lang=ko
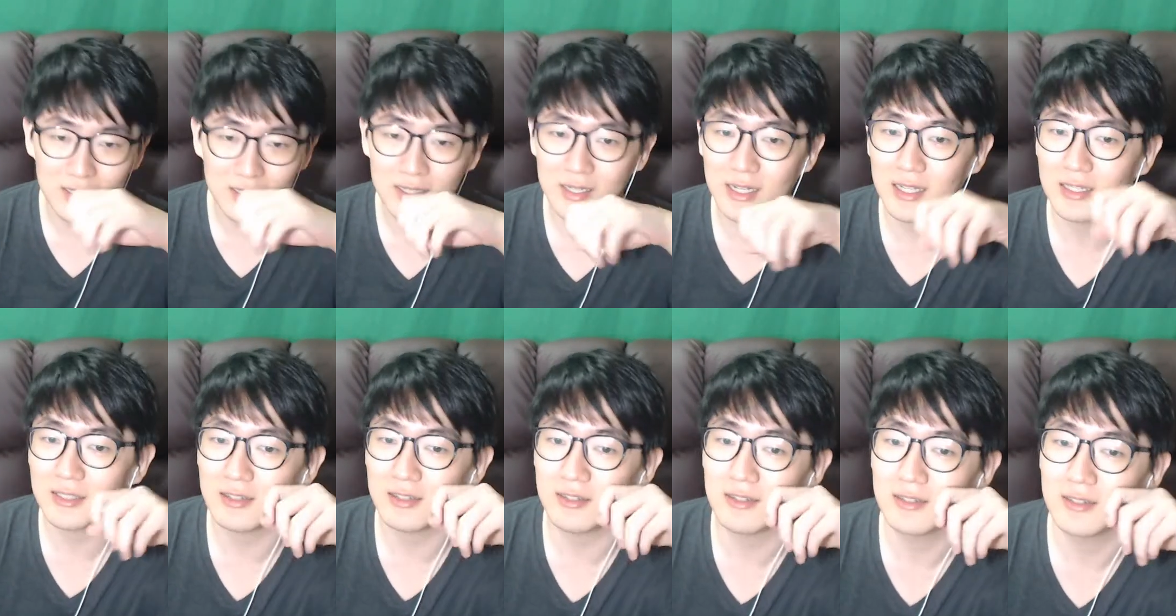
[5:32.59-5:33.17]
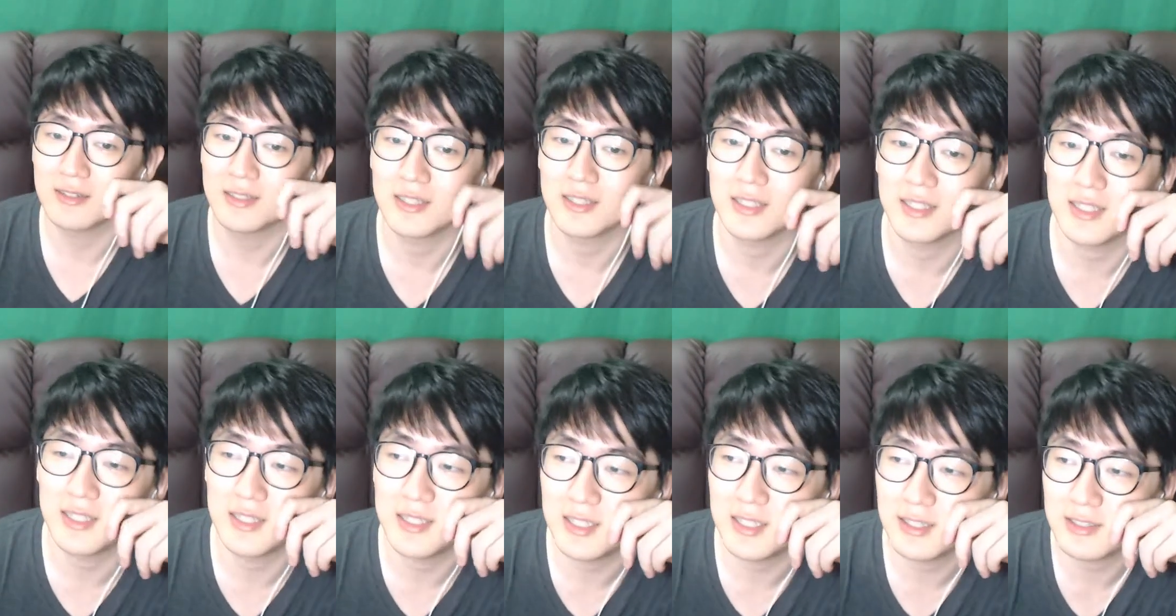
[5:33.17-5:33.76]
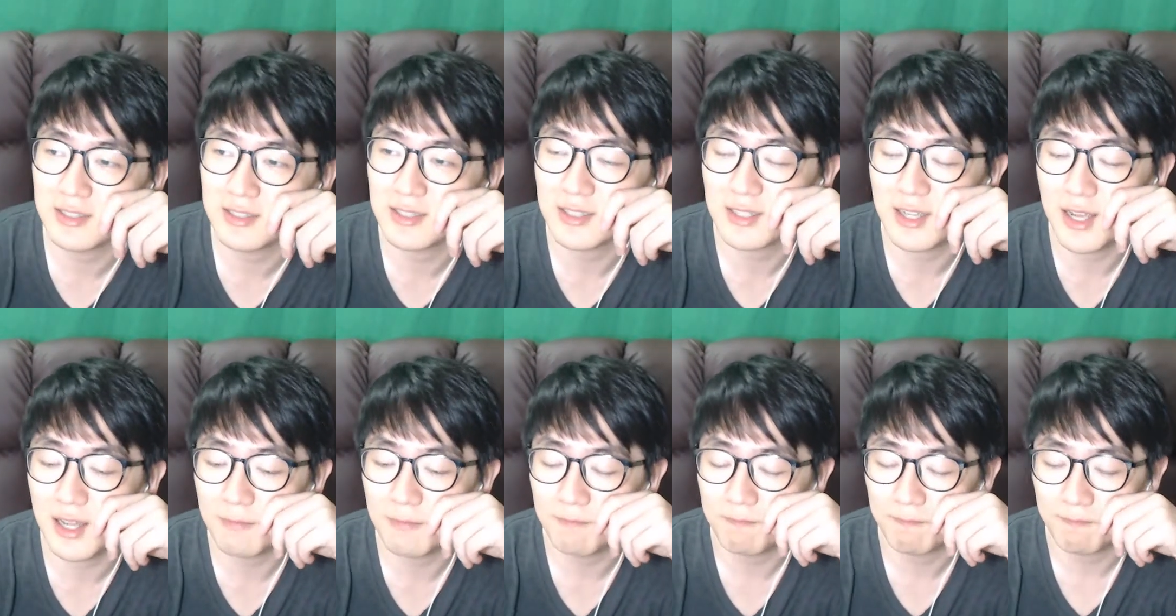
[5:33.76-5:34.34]
그래서
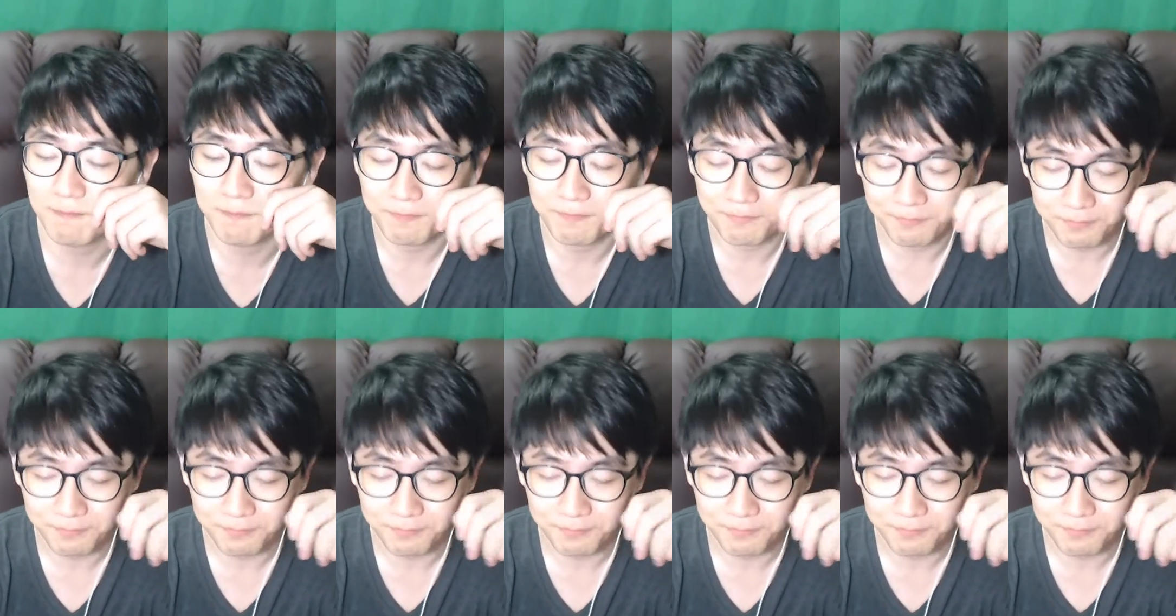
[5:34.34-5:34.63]
인디언스가